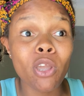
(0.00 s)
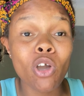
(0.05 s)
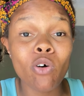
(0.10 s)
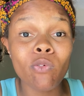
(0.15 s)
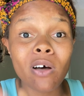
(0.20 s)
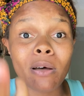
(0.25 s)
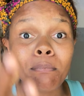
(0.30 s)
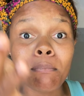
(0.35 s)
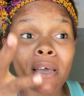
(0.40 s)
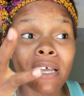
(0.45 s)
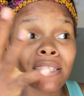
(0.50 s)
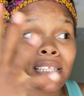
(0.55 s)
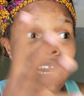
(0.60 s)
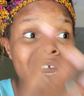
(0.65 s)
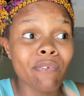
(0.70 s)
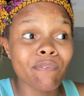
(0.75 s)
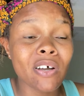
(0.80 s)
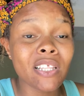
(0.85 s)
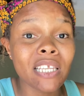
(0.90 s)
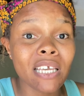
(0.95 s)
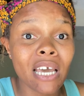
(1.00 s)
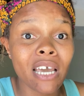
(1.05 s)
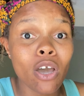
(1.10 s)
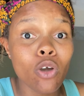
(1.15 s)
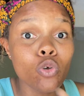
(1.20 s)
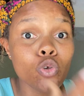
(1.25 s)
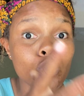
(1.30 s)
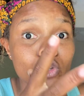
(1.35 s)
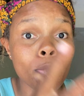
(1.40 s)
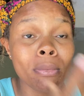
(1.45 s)
on va mettre l'enfant de quelqu'un
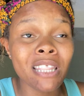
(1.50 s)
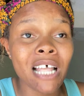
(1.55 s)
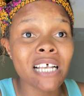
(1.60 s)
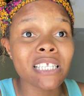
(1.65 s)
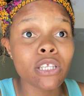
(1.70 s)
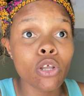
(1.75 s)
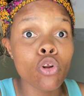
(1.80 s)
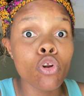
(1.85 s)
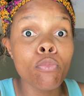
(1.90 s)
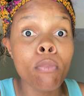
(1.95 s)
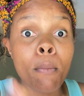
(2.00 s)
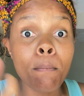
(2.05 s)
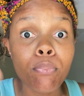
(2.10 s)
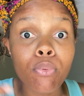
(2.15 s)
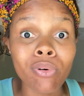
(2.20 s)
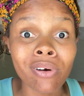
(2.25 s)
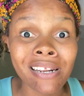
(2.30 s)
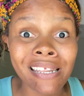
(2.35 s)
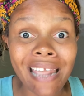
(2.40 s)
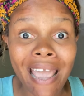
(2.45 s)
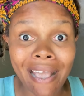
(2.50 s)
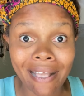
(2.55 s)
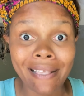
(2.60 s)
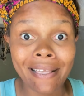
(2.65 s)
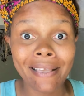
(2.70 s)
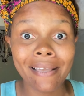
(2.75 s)
une semaine en cellule même pour rien.